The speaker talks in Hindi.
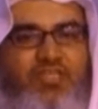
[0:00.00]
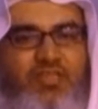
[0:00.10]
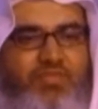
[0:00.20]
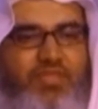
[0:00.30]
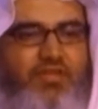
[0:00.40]

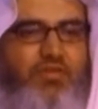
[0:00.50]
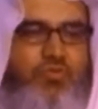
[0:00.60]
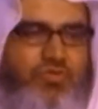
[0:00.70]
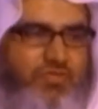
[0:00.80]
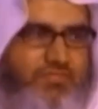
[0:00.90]
इनको अल्लाह ताला
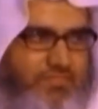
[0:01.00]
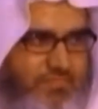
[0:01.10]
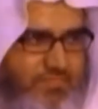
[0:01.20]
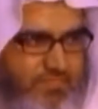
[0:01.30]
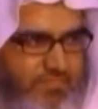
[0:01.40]
अता की
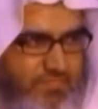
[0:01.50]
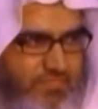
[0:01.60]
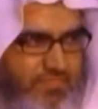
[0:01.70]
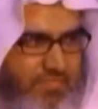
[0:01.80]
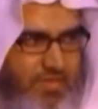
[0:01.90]
हैं
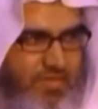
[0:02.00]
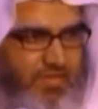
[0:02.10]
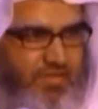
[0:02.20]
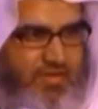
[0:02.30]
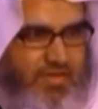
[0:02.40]
कि
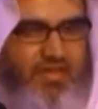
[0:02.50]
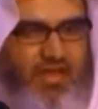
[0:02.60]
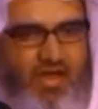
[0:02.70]
दूसरों ने